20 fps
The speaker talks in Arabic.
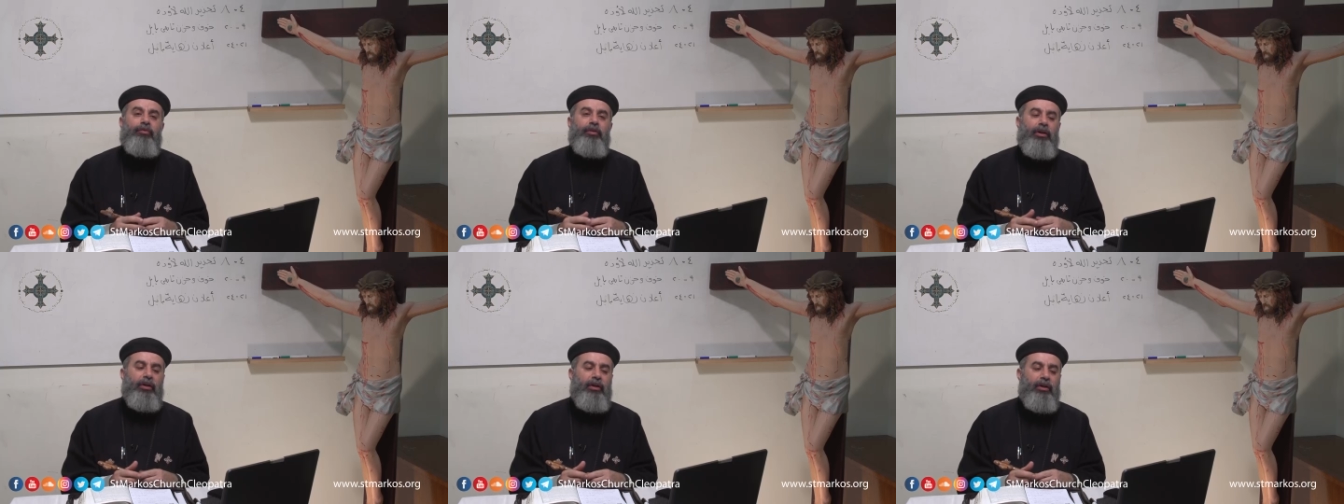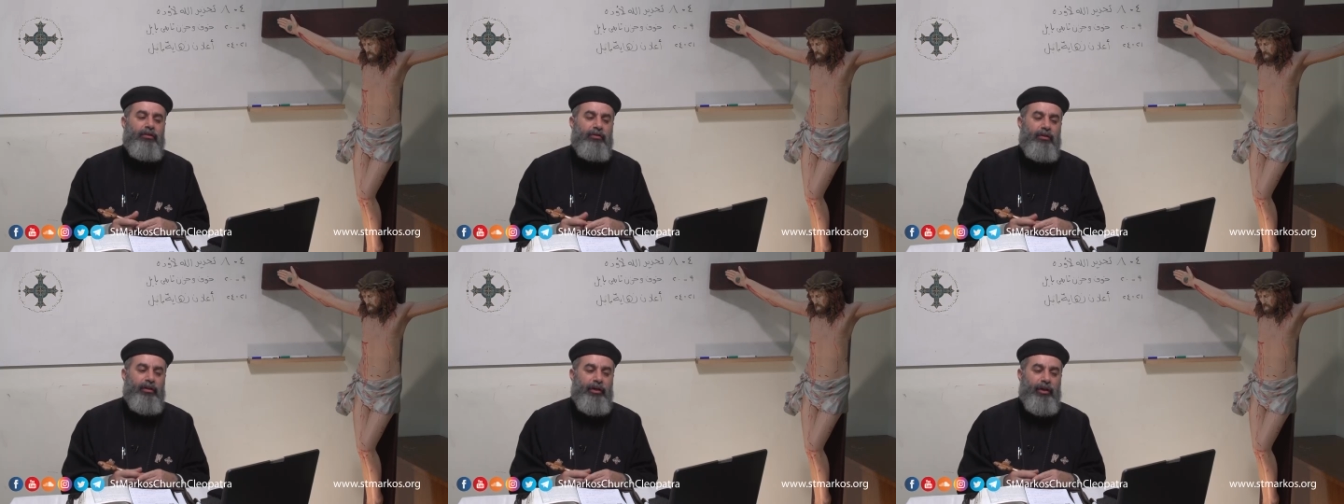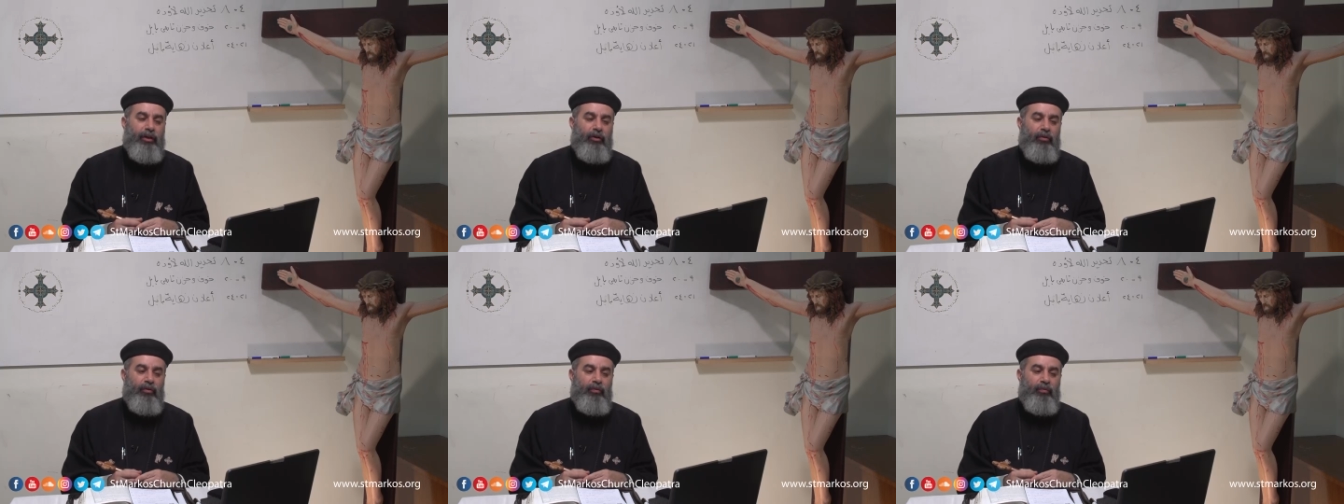في
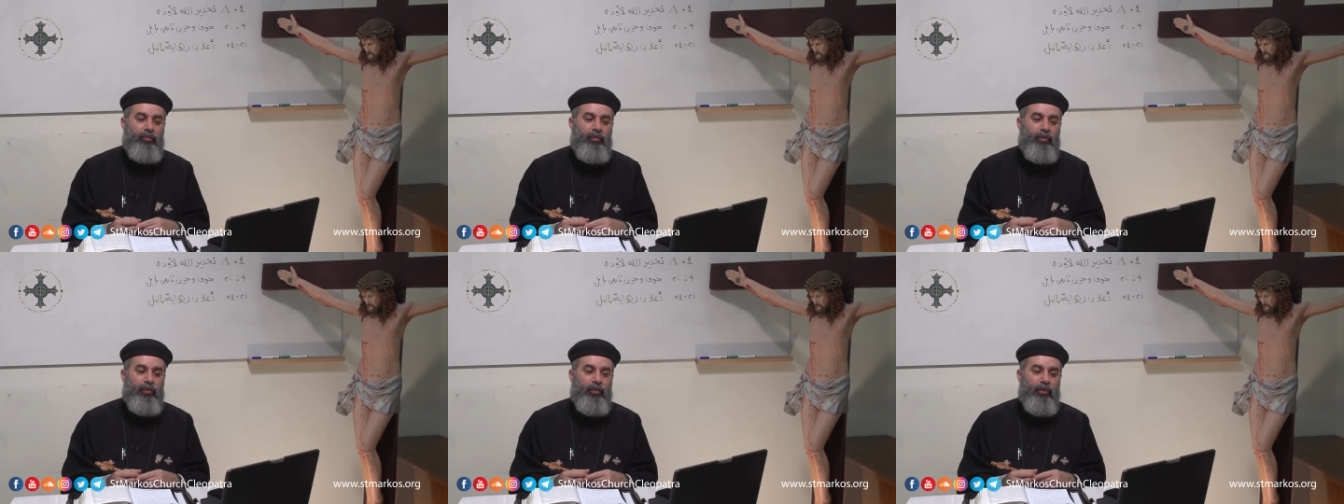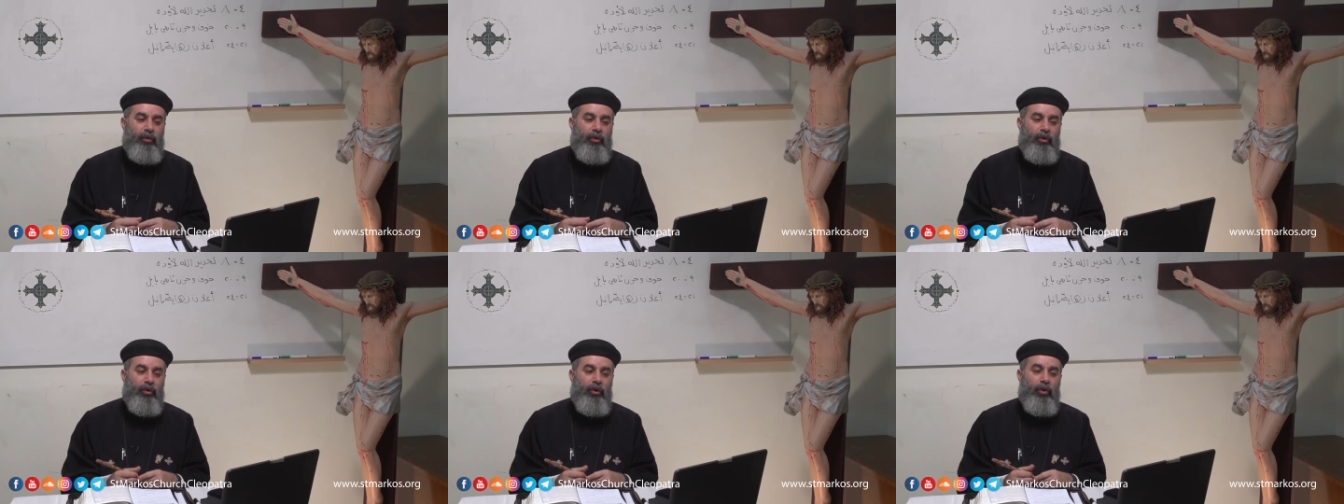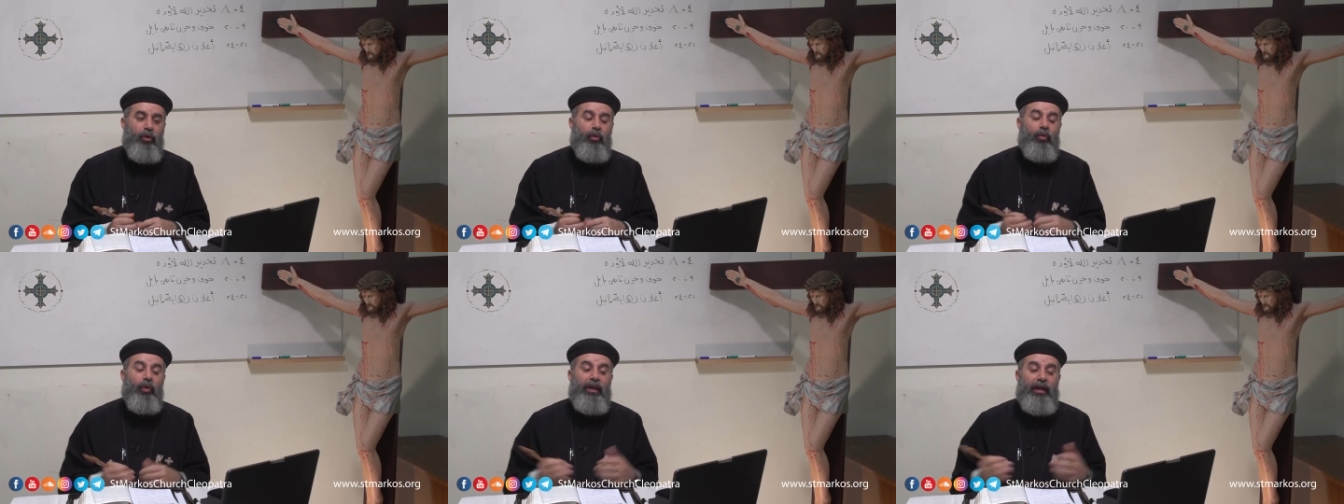خطاياهم
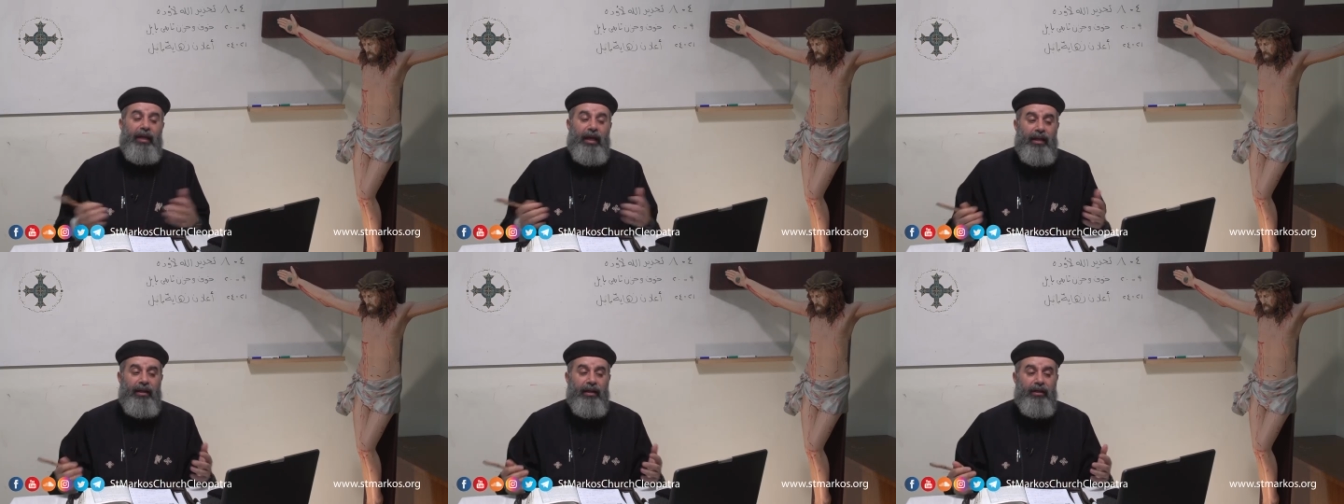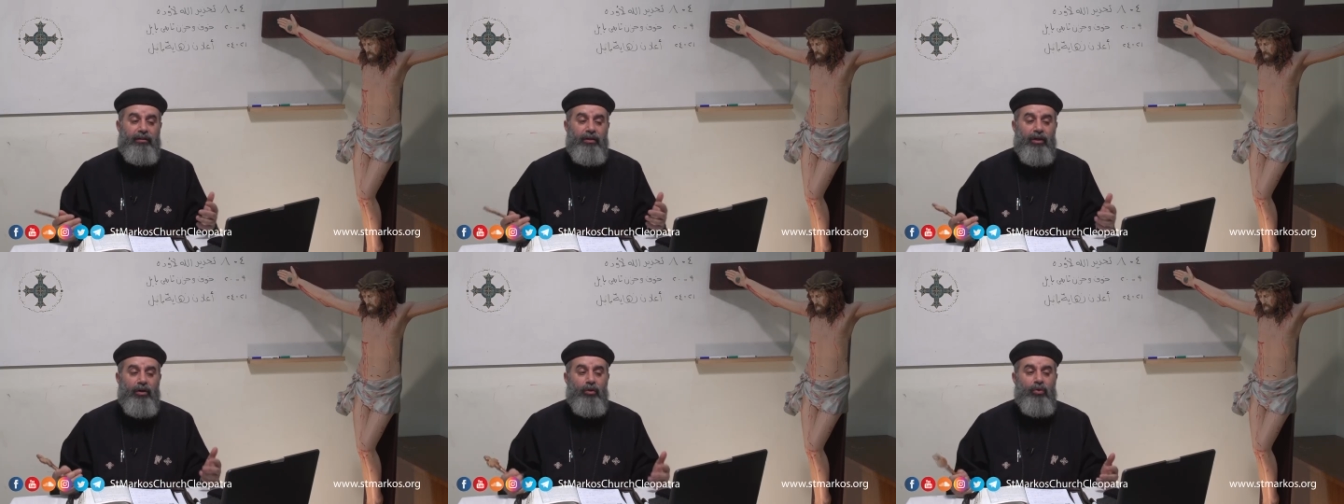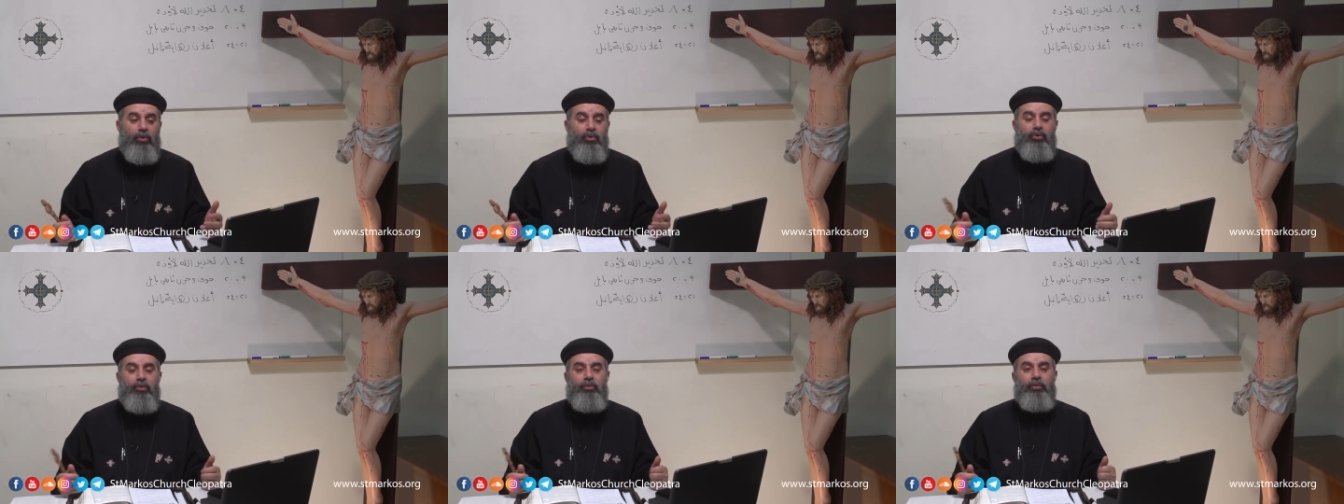ولئلا
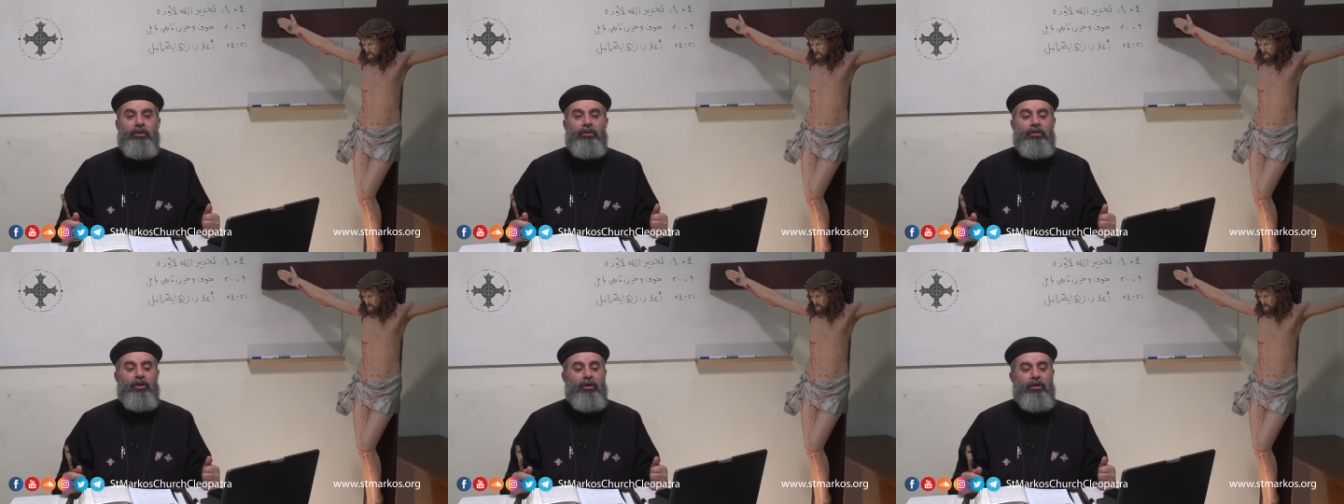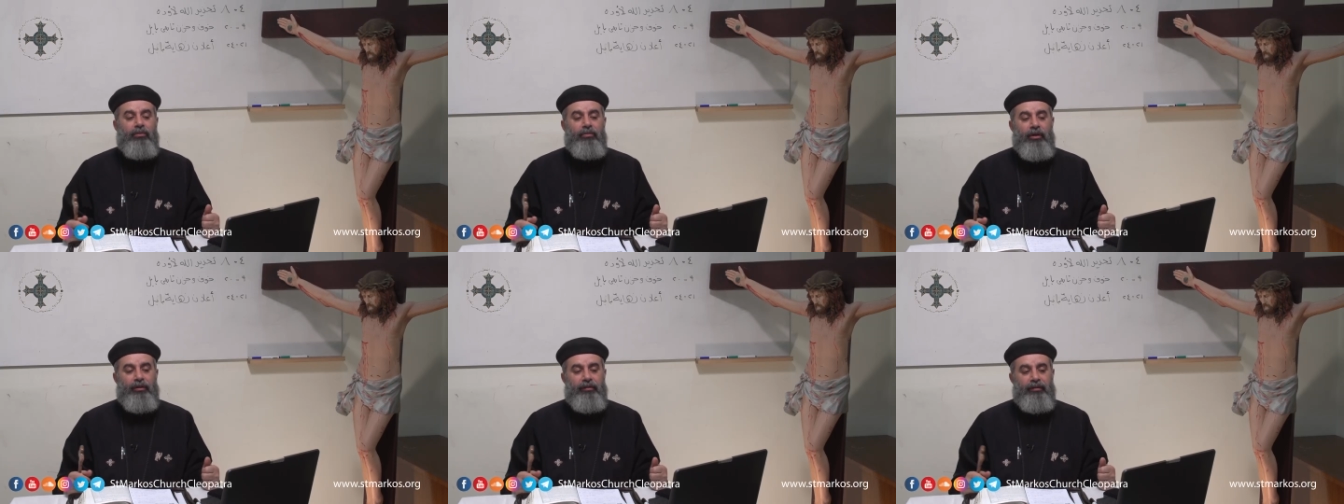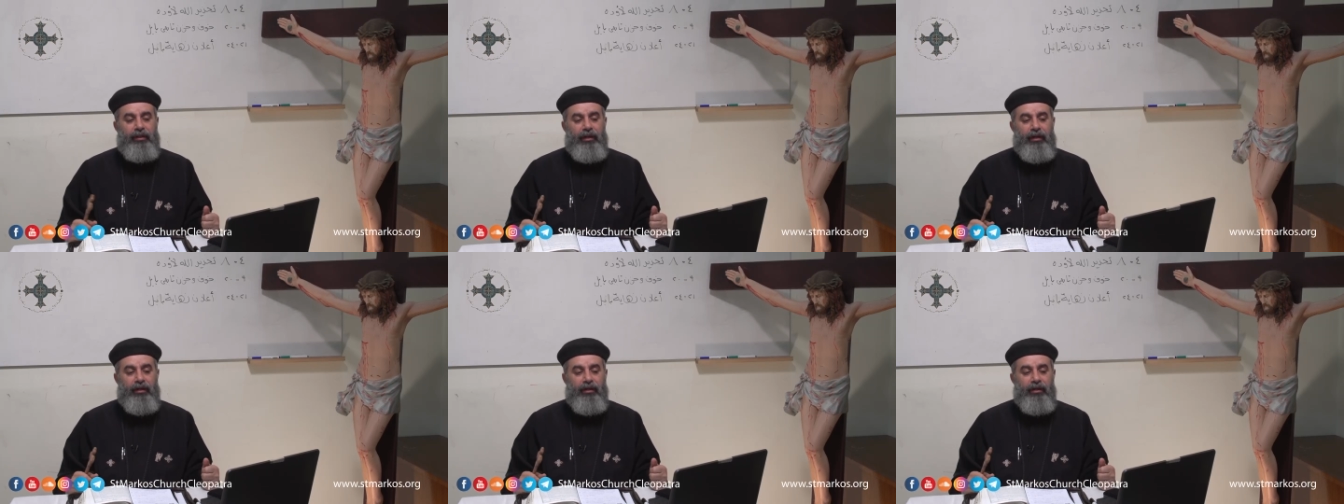تأخذوا من
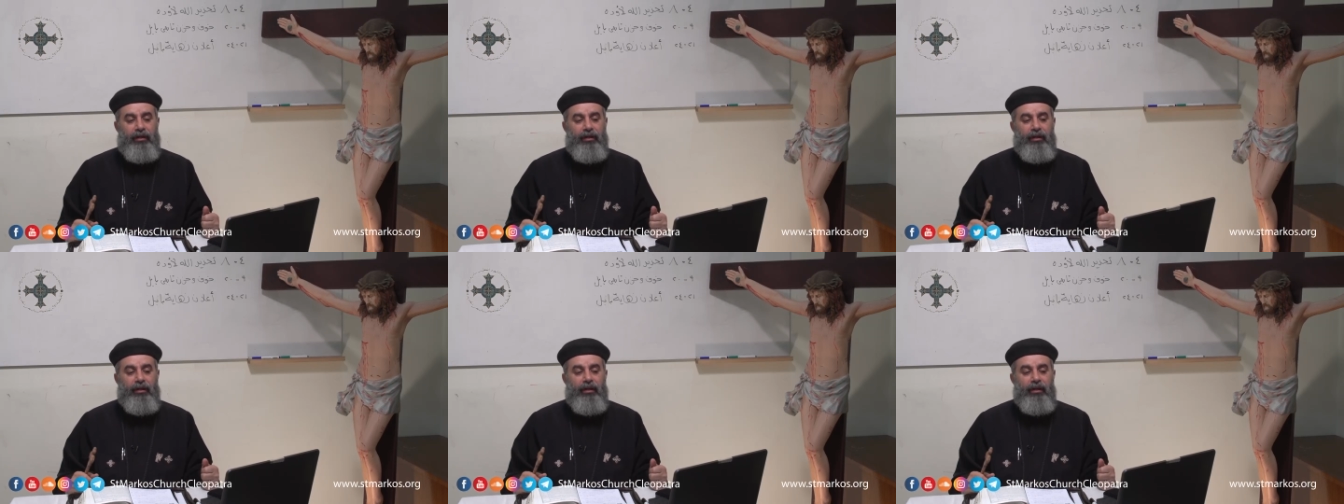ضرباتها